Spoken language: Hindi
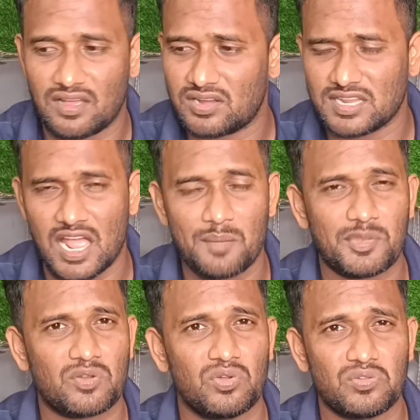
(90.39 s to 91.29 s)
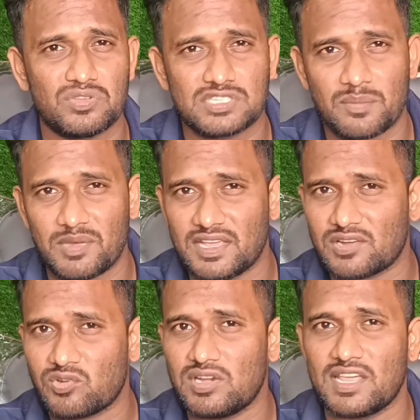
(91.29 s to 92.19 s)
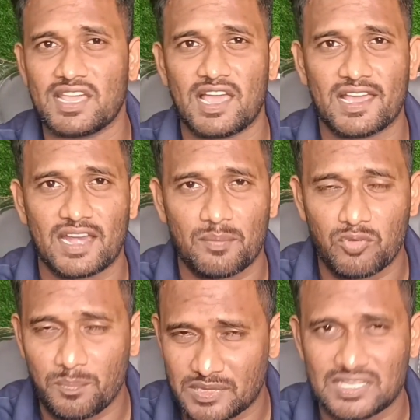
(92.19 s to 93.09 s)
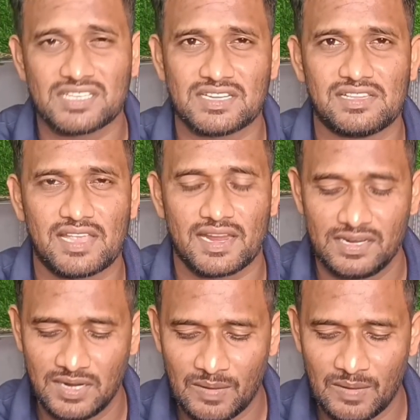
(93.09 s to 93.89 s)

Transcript: और यहाँ पर कौन कौन सा प्लेयर को लेंगे अगर आपको पता चल जाएगा